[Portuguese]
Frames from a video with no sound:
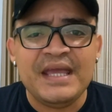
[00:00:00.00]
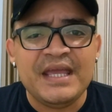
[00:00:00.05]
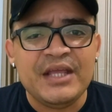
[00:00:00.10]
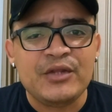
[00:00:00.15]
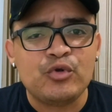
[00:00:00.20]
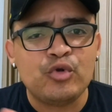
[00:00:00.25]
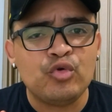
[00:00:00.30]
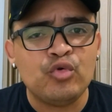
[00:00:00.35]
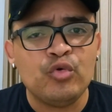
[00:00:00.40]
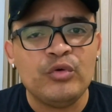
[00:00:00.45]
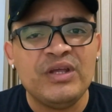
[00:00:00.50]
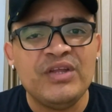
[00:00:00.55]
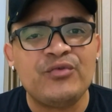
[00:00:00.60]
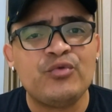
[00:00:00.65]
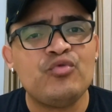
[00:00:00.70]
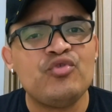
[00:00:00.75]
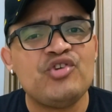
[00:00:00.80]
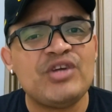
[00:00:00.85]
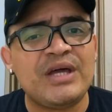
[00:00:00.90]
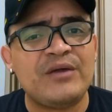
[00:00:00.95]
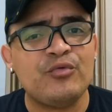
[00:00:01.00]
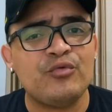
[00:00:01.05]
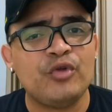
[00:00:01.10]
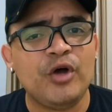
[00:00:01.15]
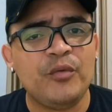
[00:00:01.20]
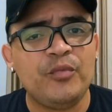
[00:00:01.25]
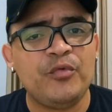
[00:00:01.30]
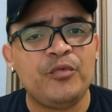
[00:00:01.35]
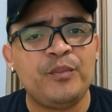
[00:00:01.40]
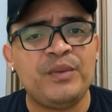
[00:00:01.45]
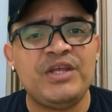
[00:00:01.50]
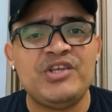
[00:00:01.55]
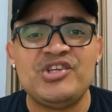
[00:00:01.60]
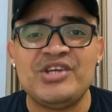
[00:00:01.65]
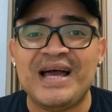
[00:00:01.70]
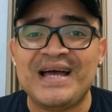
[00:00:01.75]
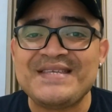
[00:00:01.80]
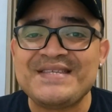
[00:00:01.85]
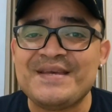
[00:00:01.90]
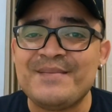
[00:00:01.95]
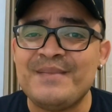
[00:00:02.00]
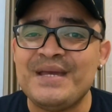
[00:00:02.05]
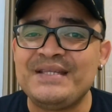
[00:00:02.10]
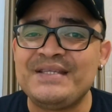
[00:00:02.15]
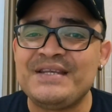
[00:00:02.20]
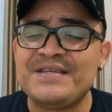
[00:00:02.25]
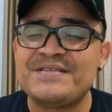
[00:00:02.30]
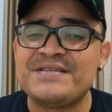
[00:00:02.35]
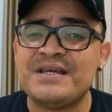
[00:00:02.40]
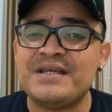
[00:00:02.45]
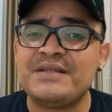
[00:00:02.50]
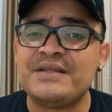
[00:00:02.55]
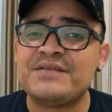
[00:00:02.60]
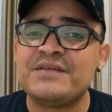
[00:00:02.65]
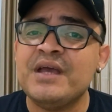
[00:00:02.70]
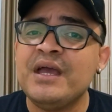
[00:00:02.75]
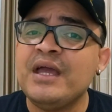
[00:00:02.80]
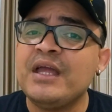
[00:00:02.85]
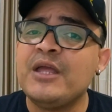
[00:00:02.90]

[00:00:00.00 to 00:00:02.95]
E tudo isso gera um top speed ACB 300